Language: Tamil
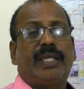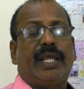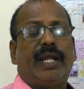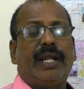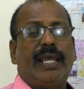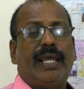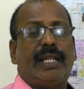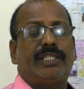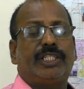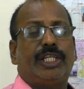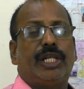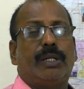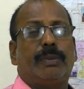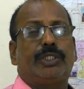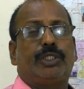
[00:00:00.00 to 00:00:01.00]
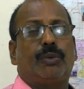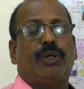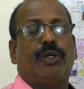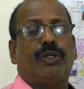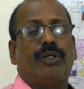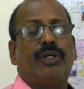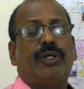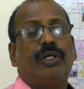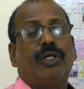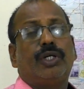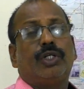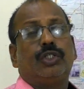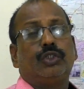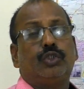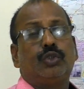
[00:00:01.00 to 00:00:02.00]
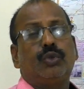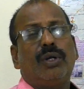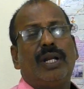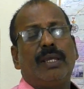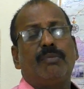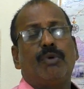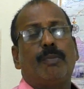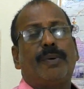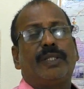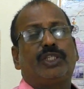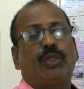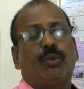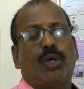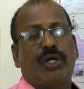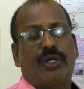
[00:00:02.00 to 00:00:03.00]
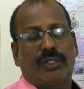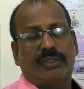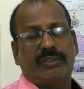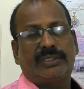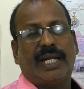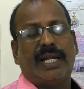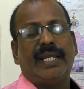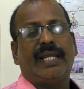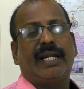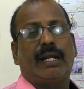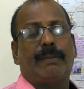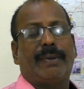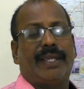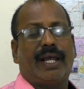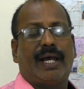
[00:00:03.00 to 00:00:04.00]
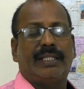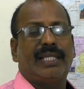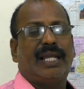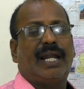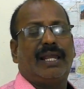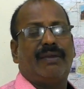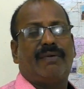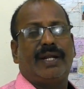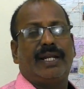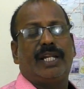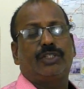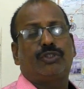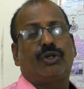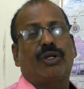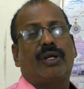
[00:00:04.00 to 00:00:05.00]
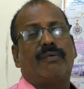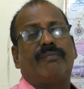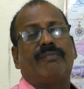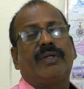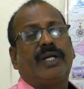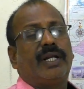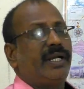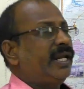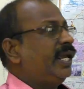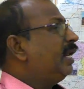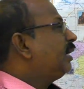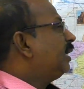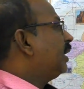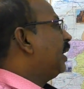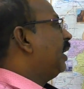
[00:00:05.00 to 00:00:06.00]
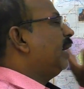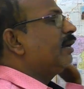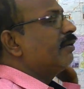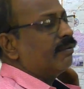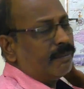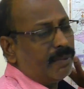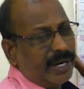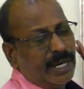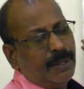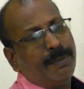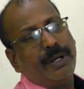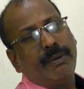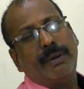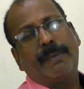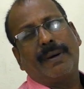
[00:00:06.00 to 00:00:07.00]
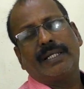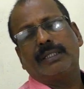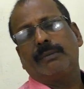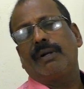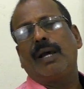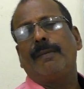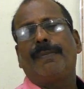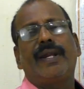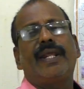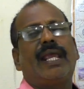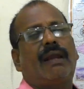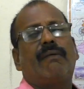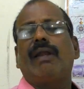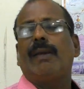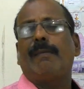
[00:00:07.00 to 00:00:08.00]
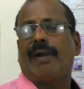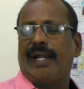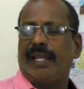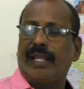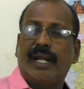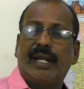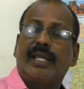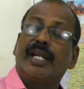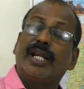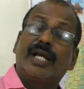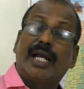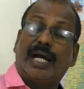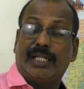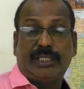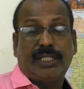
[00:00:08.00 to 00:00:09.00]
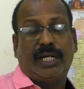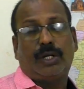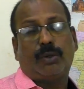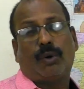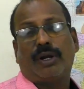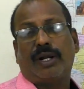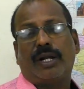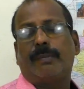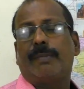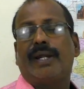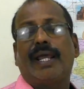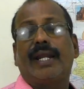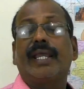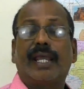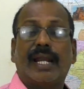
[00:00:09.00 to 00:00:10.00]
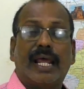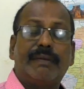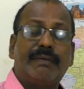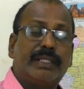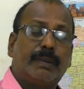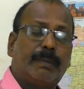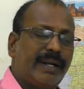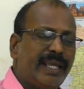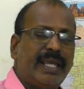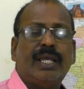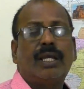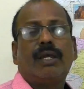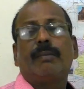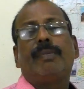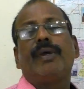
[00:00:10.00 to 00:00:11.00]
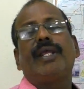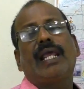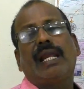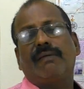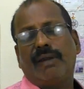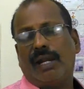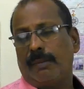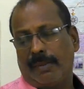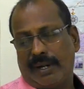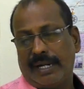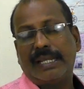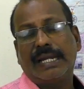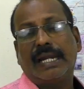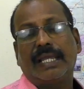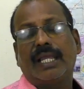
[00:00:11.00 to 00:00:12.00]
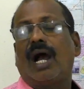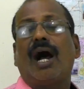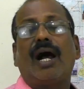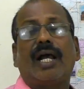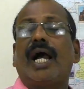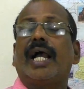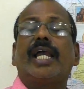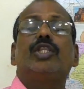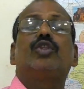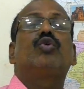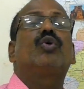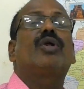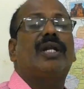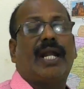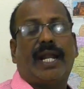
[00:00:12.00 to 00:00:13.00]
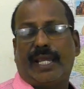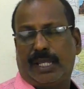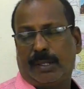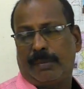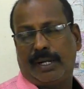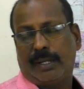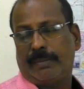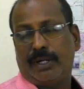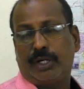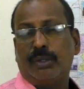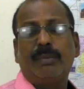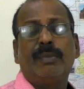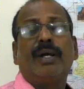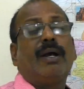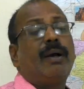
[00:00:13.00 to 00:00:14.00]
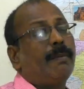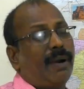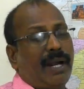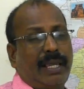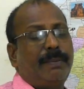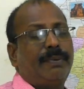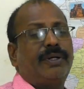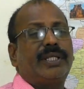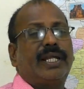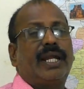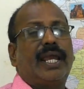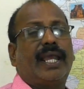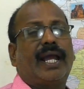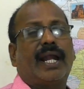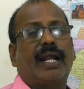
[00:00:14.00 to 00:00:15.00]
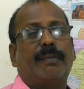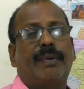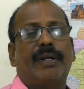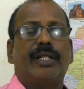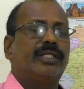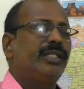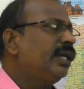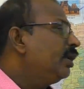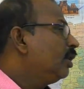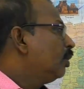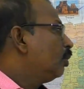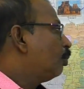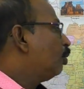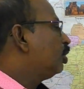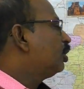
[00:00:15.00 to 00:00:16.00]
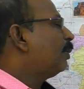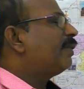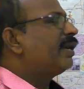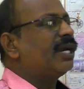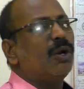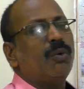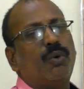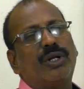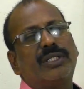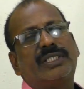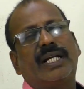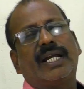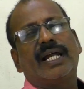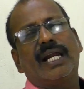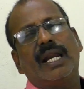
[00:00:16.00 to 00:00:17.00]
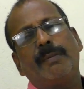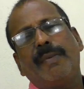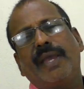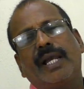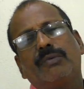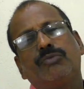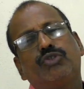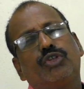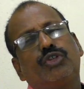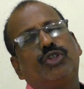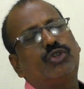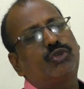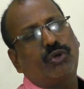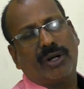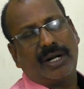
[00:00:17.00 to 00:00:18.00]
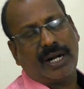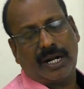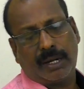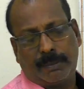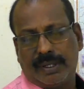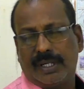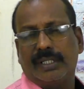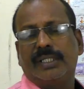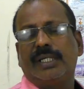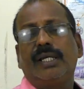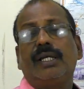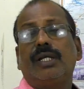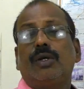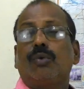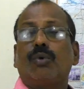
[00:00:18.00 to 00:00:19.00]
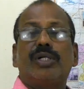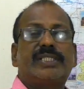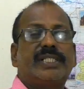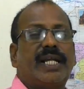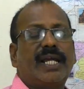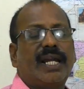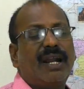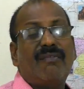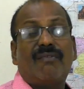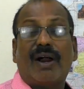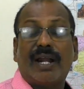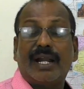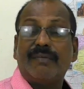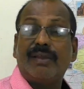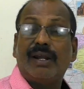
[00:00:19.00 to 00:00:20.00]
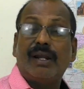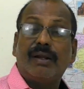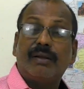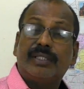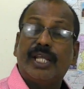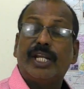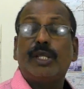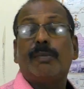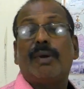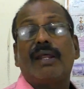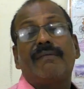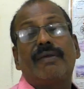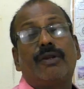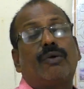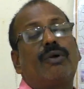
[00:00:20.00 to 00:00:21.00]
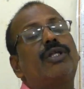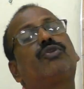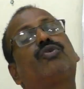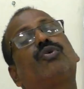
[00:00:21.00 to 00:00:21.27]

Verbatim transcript: இரண்டாயிரத்தி இருபத்தி ஒன்று ஜூலை முப்பத்தி ஒன்று சனிக்கிழமை அதிகாலை வானிலை சுருக்கம் நேற்றைக்கு மழை பொழிவை பார்த்தோம்னா பெரிய அளவிலே மழை இருக்காது என்று ஒன்றரை மணி அறிக்கையில் அறிவித்தபடி பெரிய அளவிலே மழை இல்லை ஆங்காங்கே தூரல் நனைக்கும் மழை மட்டும் மலைப்பகுதிகளில் காணப்பட்டது உள்தமிழில் ஒரு சில இடங்களில் மேகம் சூழ்ந்து தூரல் காணப்பட்டது ஒரு சில இடங்களில் வானவில் தெரியும் அளவிற்கு கூட